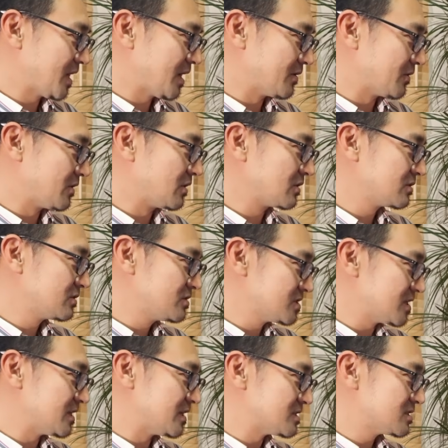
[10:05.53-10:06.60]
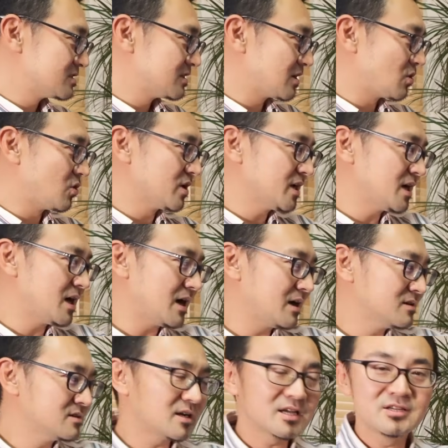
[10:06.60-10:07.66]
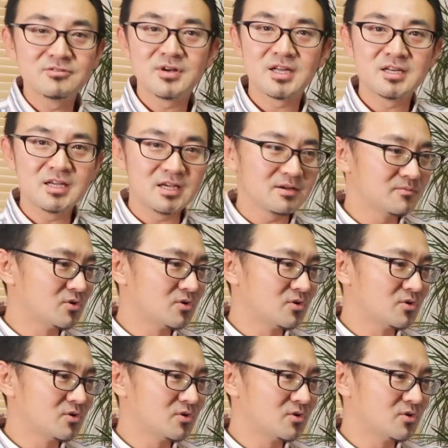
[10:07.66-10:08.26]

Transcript: あの癖ですでこれがあるがゆえに